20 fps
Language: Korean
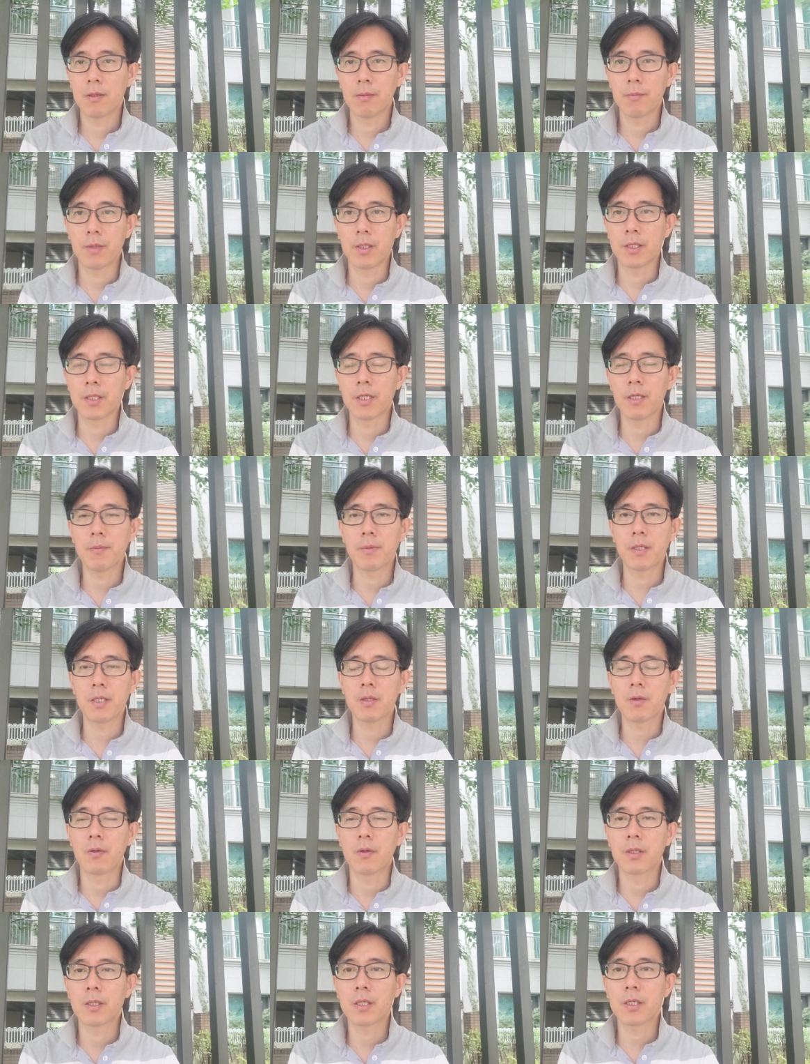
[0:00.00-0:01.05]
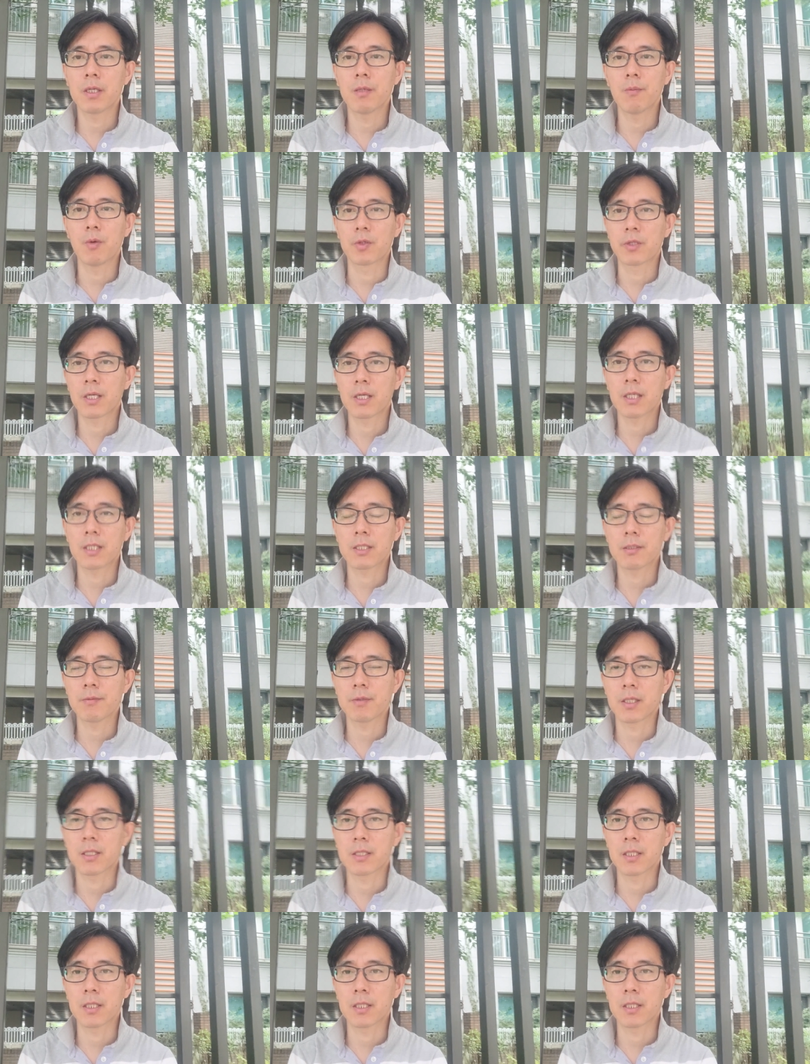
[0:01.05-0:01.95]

뭐 일을 벌리고 이런 거는 못할 것 같습니다.